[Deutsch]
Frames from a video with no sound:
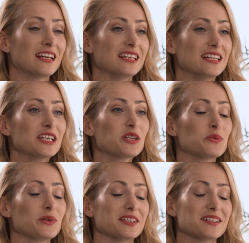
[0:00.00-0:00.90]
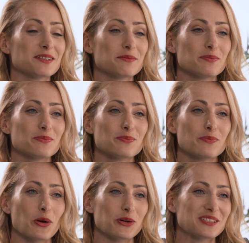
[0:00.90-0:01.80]
Persona? Liquid. Liquid.
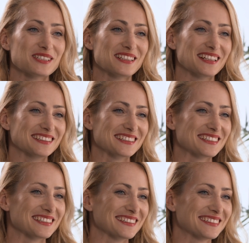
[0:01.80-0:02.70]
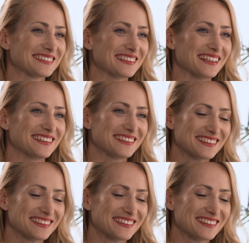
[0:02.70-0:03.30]
Personality, ja.